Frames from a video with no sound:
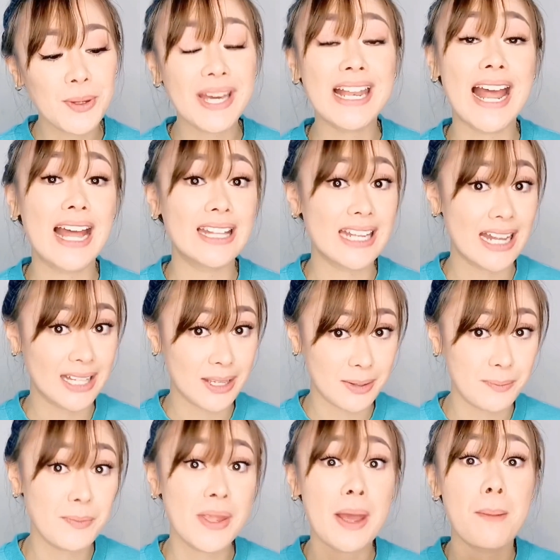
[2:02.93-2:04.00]
kailangan din natin
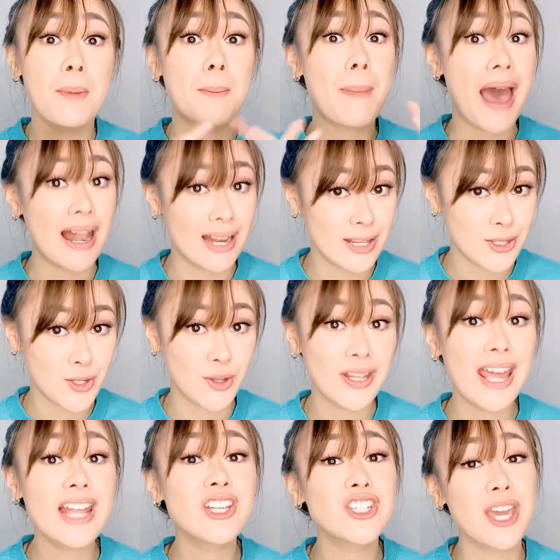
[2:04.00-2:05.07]
mabalance yun.
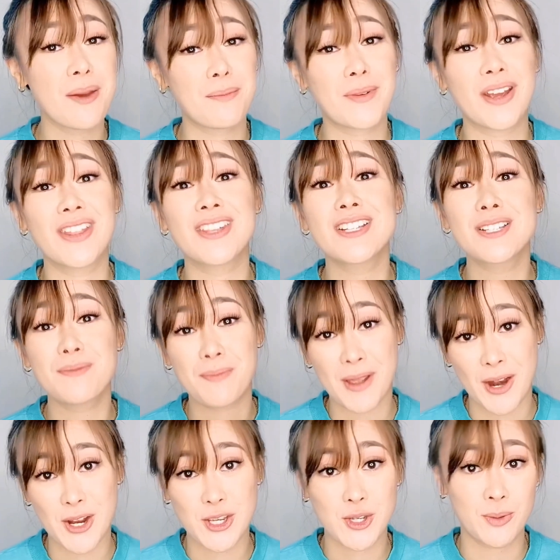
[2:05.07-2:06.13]
And syempre, the
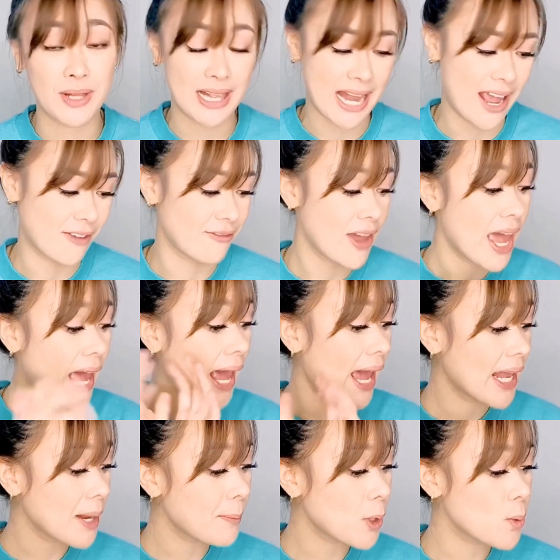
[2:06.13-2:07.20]
spiritual life.
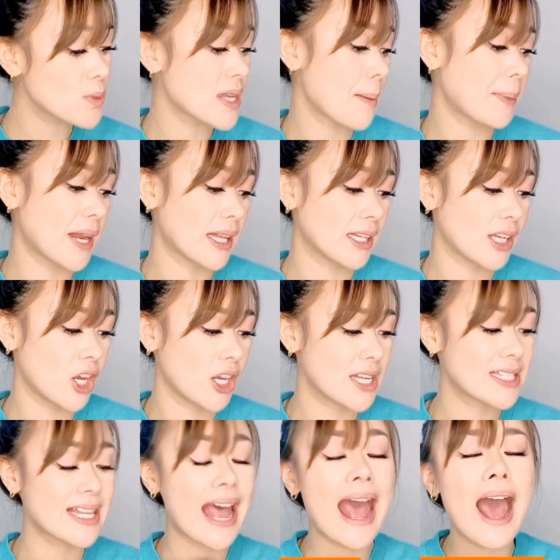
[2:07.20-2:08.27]
And ang pag-uusapan natin ngayon
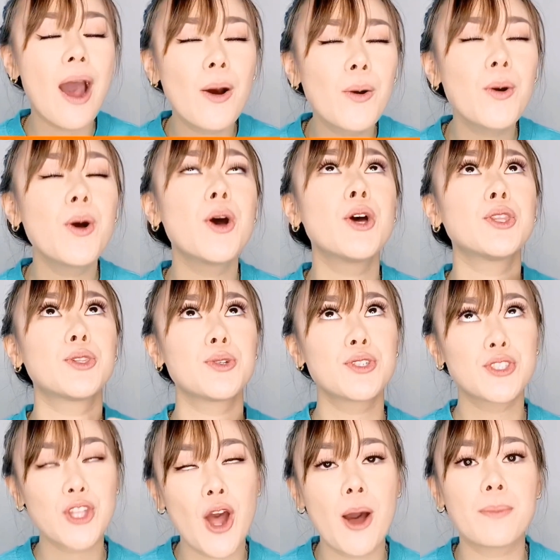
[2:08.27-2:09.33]
is how to
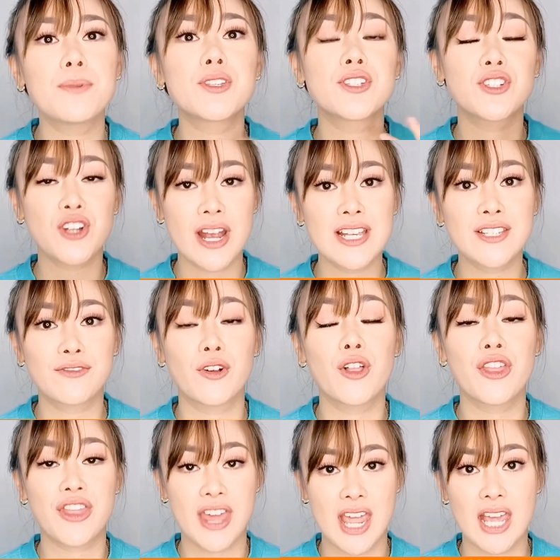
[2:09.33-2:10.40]
stop stressful
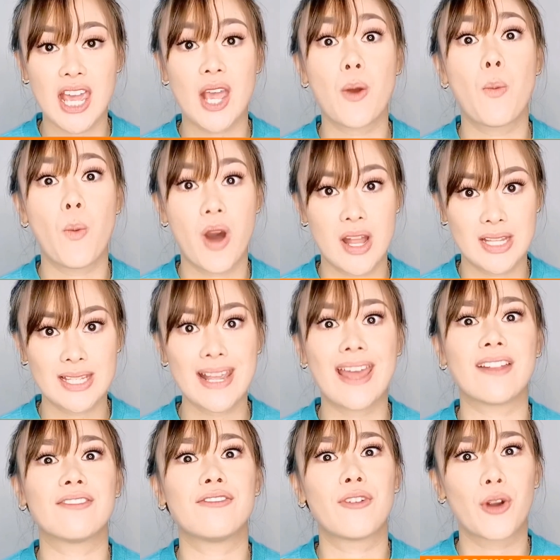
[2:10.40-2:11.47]
thinking once
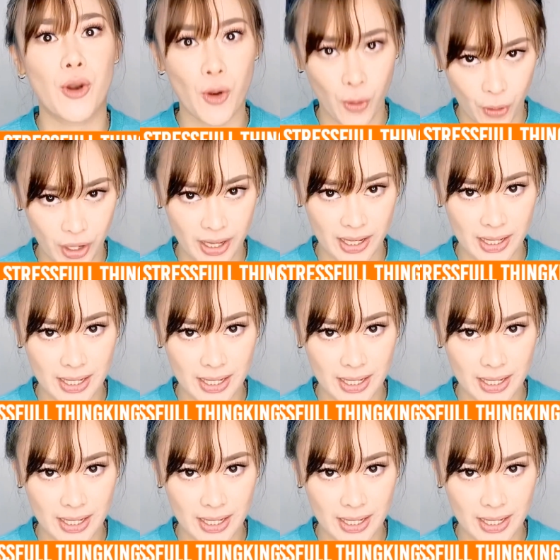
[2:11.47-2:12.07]
and for all